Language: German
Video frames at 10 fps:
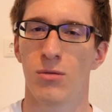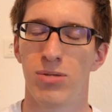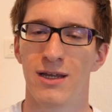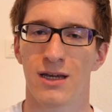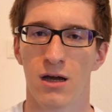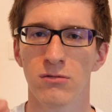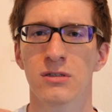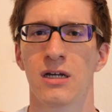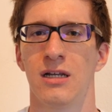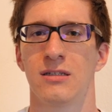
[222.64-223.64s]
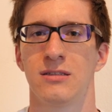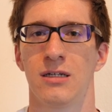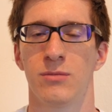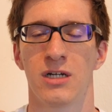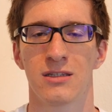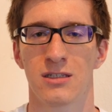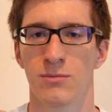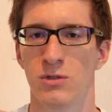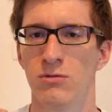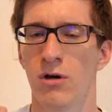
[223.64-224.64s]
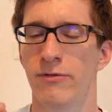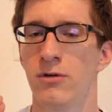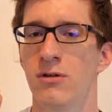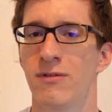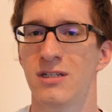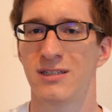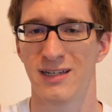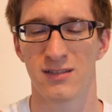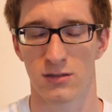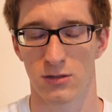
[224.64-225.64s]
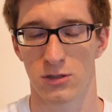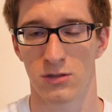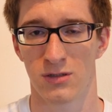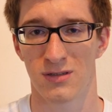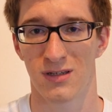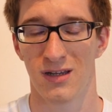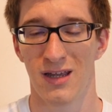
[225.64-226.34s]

komplett rausgelassen hat. Man hat sich nämlich nur auf irgendwelche Thesen gestürzt.